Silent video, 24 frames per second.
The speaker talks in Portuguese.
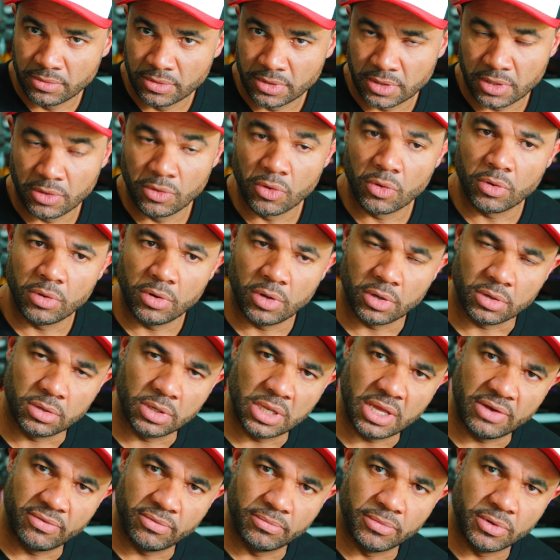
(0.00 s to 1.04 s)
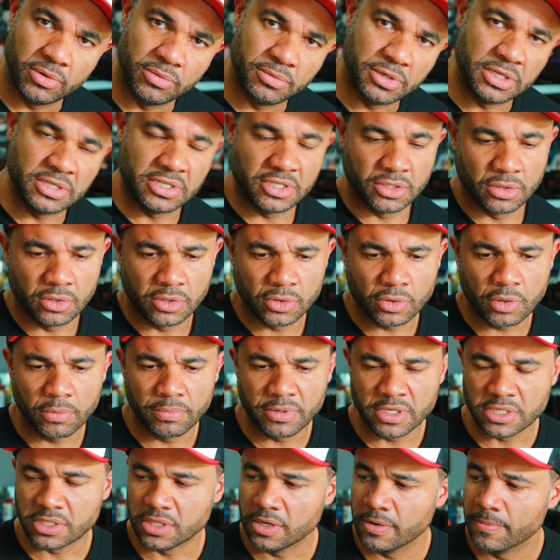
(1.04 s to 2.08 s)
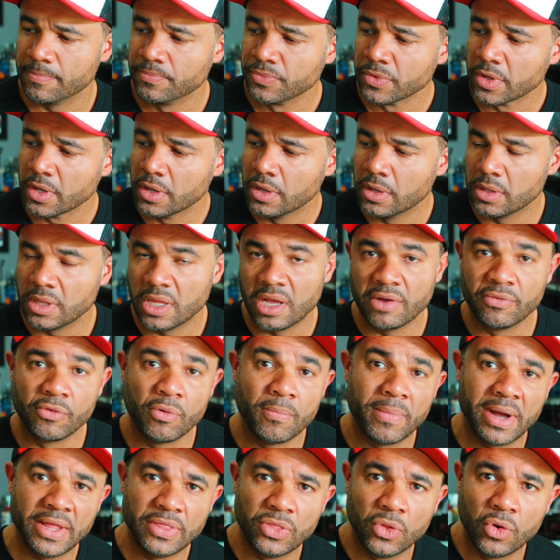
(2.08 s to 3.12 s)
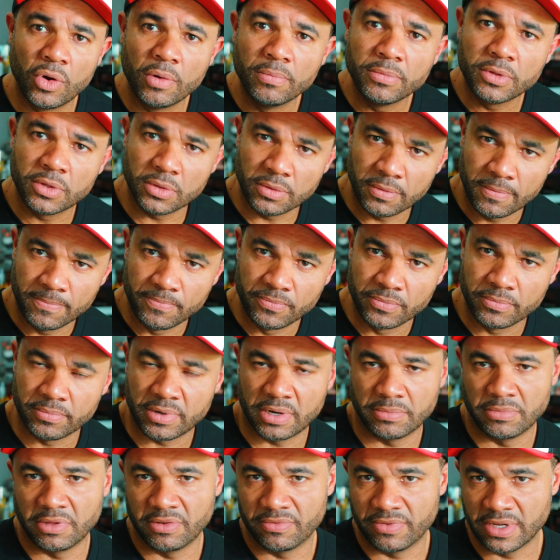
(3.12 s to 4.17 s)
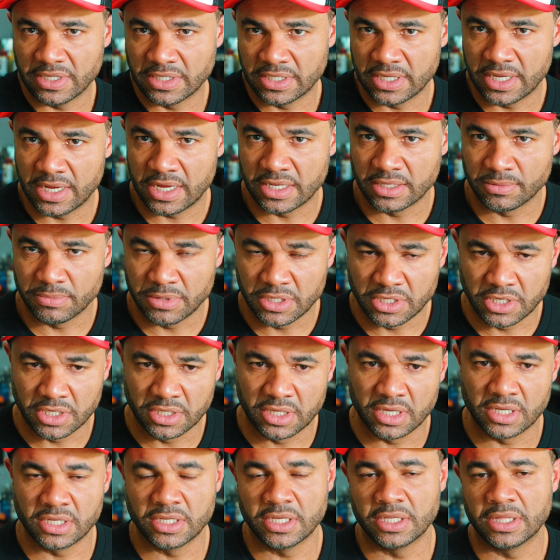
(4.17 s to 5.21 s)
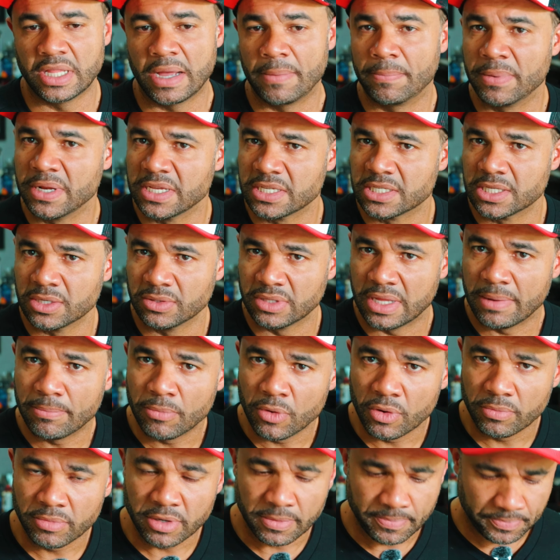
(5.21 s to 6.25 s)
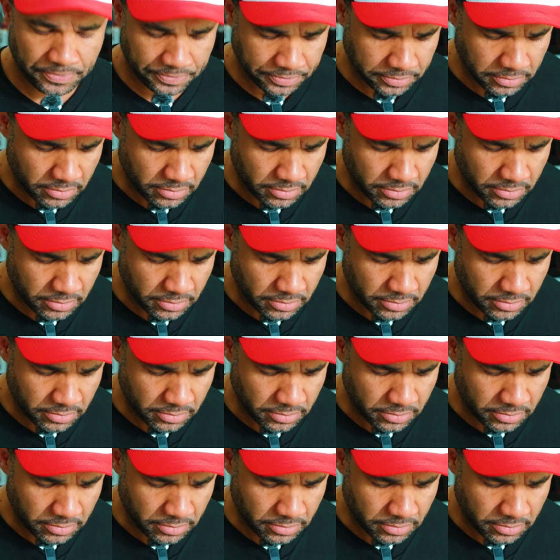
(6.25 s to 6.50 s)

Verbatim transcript: Então eu coloco, eu levo o meu medidor de compressão, eu levo um manômetro para mim fazer as medidas ali da pressão da bomba